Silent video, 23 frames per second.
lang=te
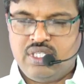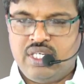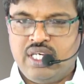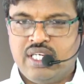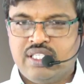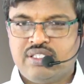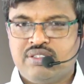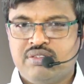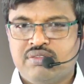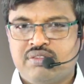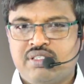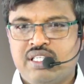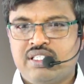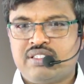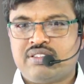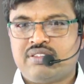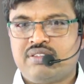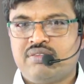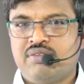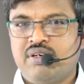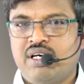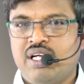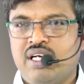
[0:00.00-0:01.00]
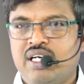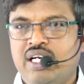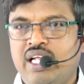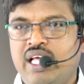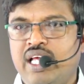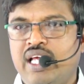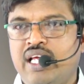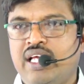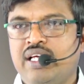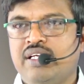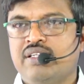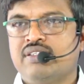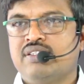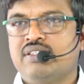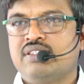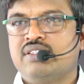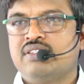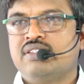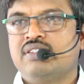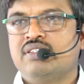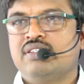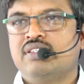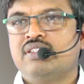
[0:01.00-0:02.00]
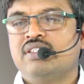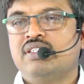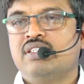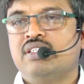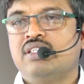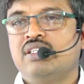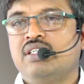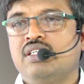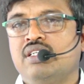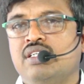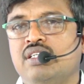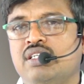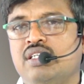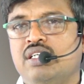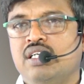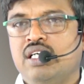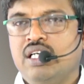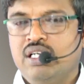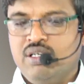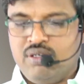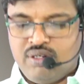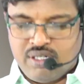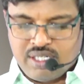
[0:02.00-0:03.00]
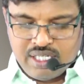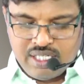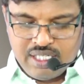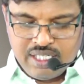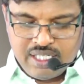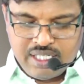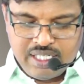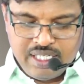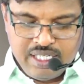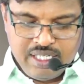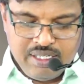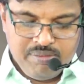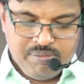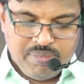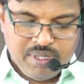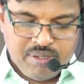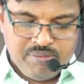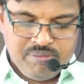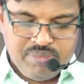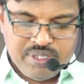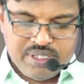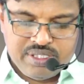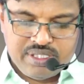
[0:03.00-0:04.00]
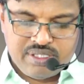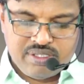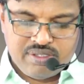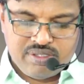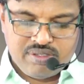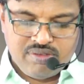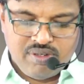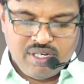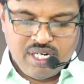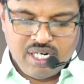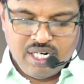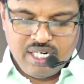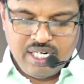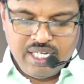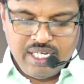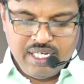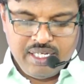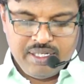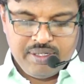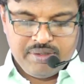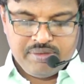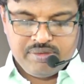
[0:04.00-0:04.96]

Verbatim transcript: యేసుక్రీస్తు వారిని ఈ లోకానికి పంపించడం ద్వారానే